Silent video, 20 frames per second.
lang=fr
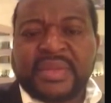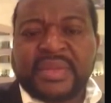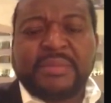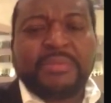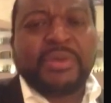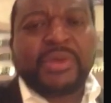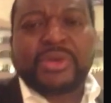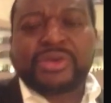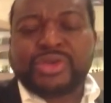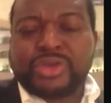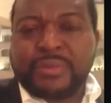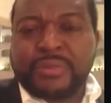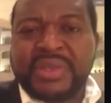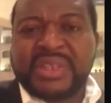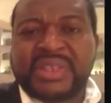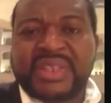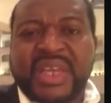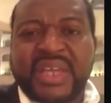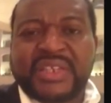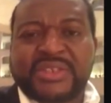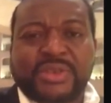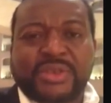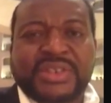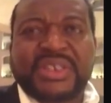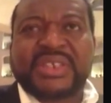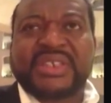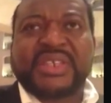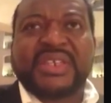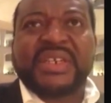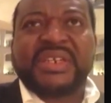D'abord que 2013 soit
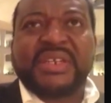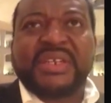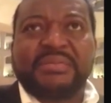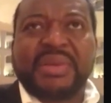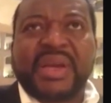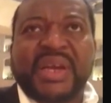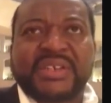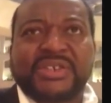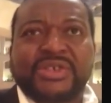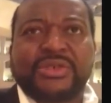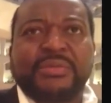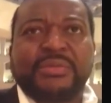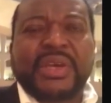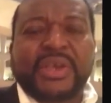cette année de libération,